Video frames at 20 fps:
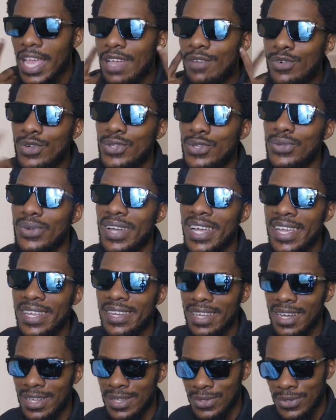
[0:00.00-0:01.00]
et vos oreilles
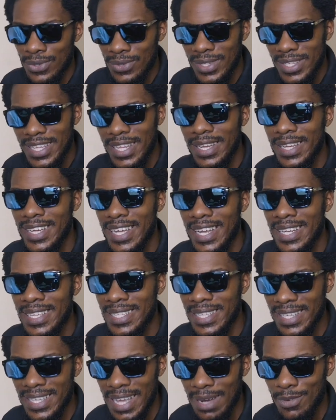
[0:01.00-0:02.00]
dans une
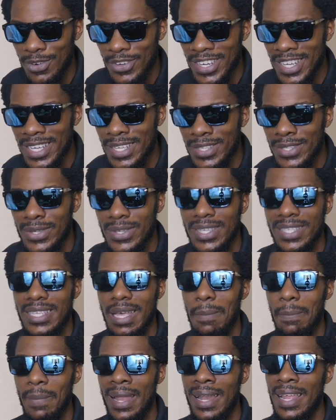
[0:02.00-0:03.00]
télé-réalité gabonaise qui
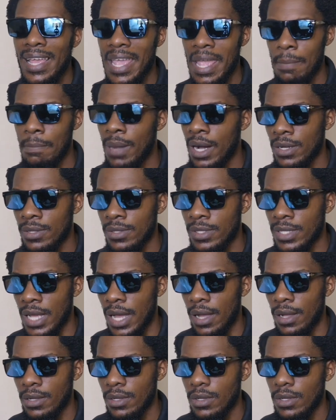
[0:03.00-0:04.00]
s'appelle
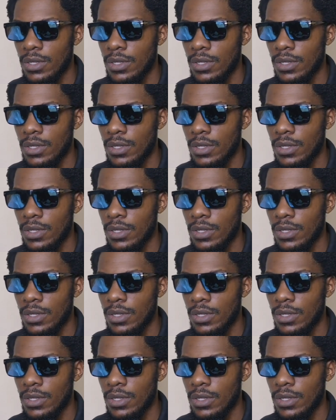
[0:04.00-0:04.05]
Ebanza.